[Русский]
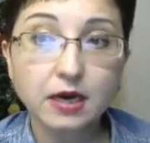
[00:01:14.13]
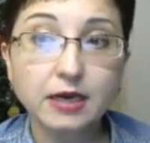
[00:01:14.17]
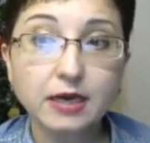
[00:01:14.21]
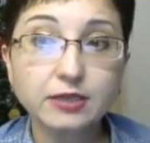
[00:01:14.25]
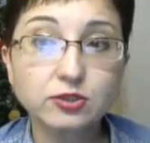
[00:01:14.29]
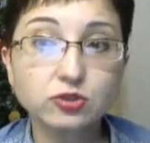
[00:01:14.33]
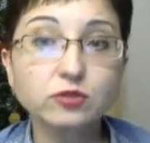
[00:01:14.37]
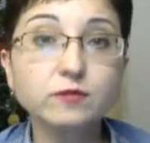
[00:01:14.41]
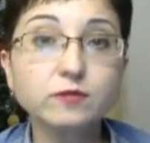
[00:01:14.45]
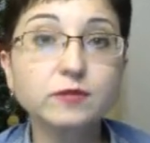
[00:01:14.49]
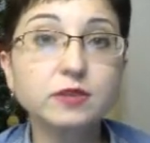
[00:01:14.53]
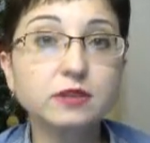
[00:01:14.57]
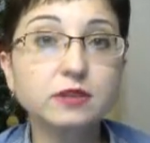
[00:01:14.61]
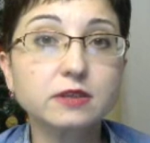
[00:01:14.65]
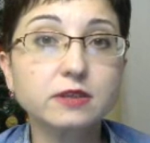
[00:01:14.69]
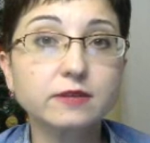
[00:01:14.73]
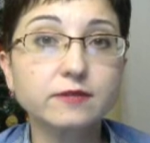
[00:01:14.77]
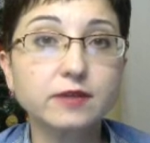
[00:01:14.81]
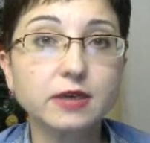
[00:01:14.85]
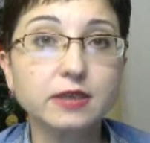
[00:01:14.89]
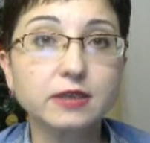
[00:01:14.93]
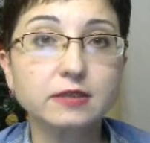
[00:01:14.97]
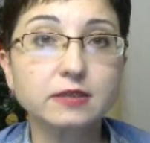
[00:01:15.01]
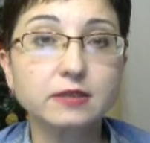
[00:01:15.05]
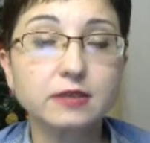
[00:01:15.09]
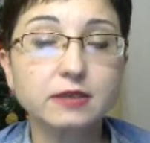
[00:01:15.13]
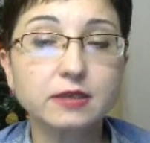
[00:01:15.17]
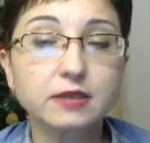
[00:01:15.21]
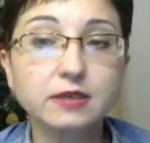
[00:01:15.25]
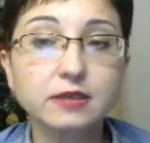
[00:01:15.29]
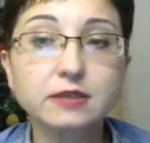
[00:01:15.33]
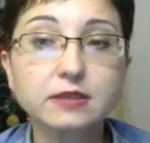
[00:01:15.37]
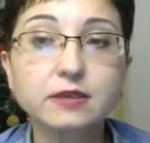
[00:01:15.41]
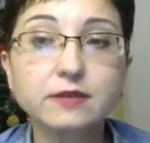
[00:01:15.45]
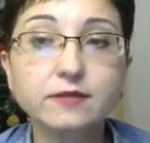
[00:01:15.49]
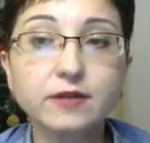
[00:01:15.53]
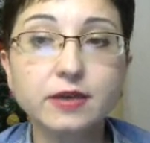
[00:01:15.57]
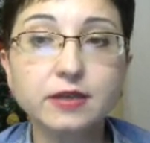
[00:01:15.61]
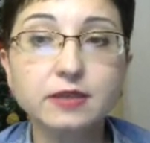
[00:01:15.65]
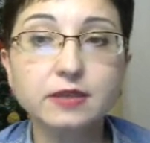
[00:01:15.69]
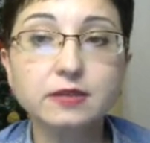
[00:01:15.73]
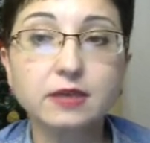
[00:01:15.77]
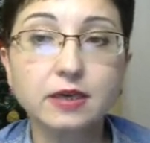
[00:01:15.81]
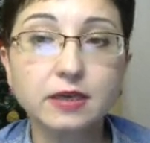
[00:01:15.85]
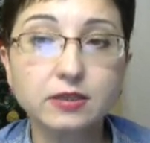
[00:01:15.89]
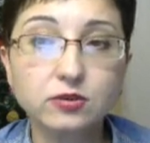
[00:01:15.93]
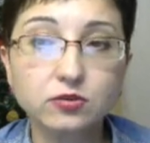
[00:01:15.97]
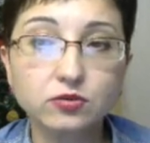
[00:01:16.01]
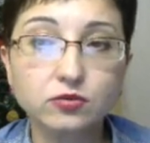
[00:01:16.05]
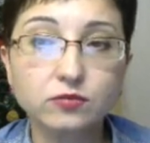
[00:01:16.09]
О чем это говорит? Это
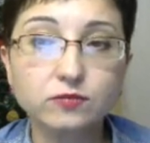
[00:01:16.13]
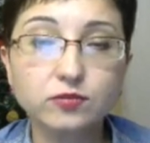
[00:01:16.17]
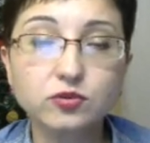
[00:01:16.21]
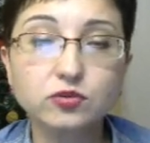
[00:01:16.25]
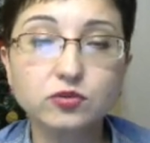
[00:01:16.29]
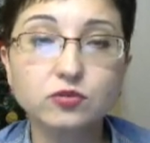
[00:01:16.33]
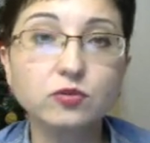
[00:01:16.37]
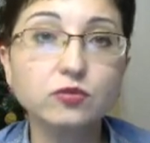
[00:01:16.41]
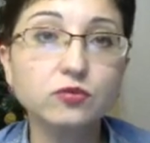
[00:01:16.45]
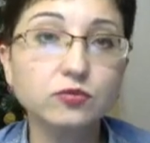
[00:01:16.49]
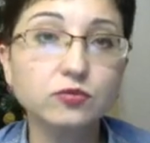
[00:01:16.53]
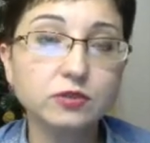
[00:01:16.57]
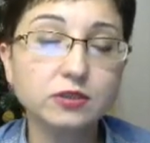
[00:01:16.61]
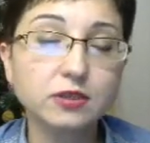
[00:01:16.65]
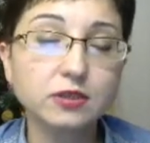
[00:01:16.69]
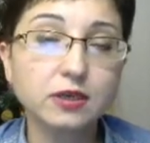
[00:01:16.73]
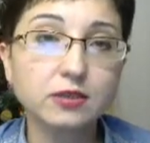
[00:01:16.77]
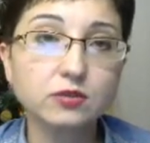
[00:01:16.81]
говорит о том, что люди,